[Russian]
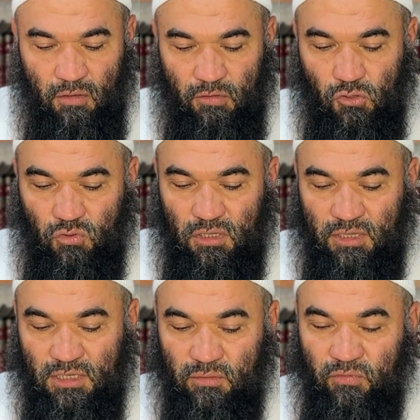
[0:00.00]
Видите, он сказал,
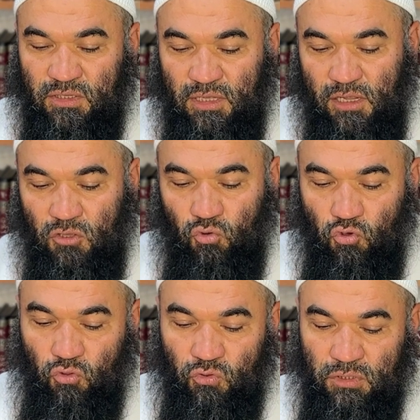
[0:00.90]
если вы знали то,
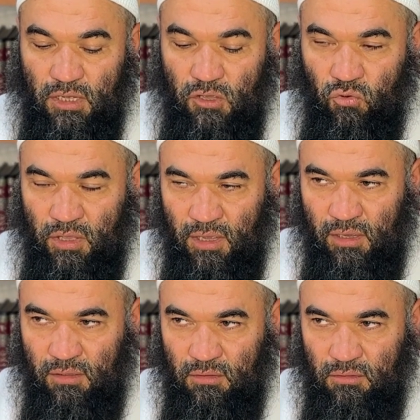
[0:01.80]
что знаю
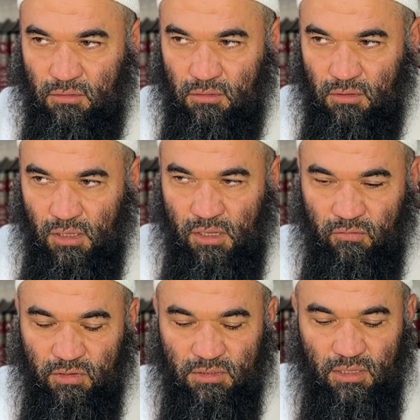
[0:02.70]
я, или
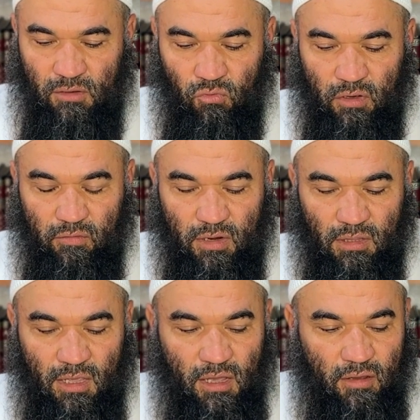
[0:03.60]
вы знаете, он
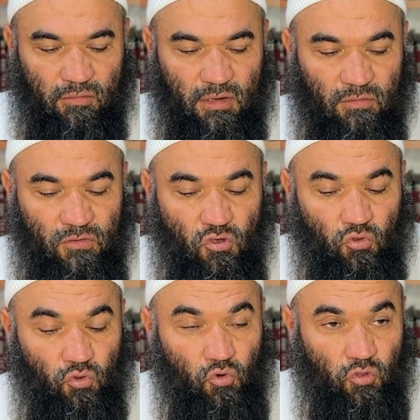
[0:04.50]
говорит, я, говорит, вижу
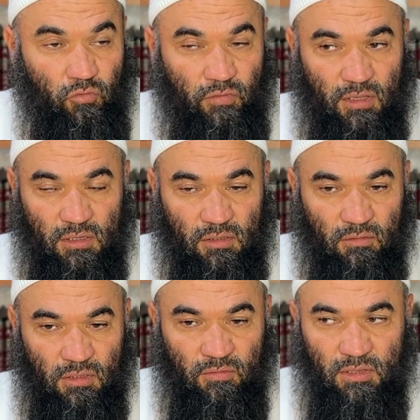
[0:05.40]
то, что видите,
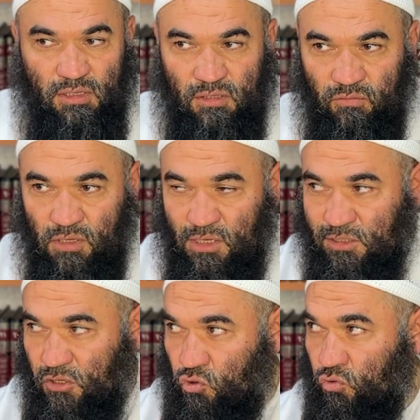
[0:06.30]
не видите вы, я
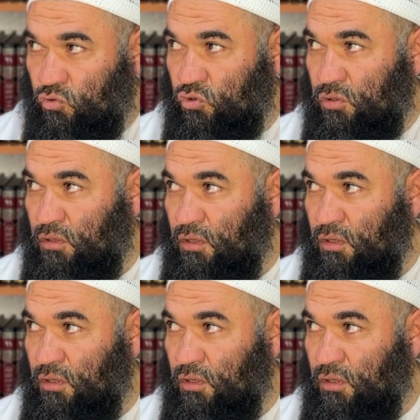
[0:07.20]
слышу то, что...